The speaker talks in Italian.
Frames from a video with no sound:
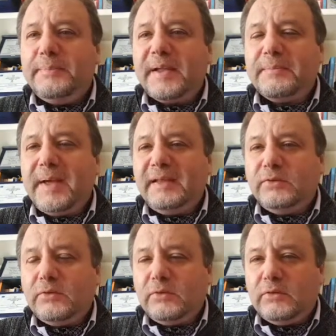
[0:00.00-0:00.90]

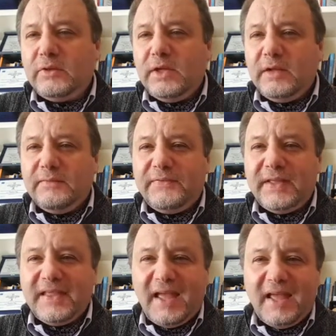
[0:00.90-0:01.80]
permettono di
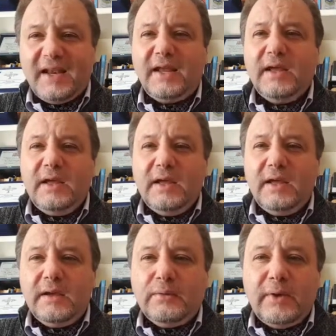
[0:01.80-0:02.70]
vedere
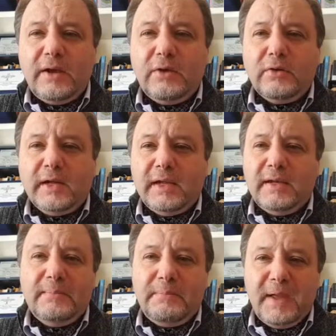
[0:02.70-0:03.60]
eh, quello che
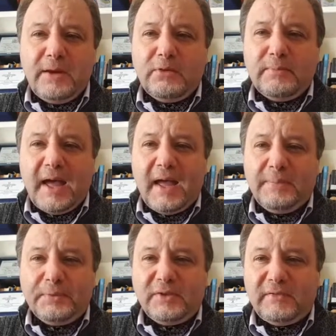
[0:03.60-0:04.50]
nemmeno
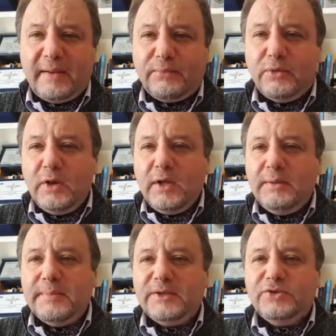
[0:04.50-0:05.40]
mai potevamo
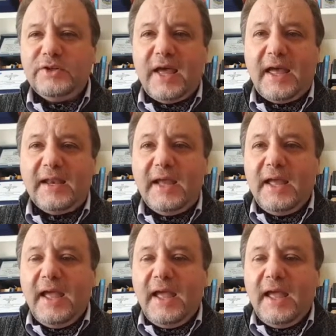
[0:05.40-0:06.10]
immaginare.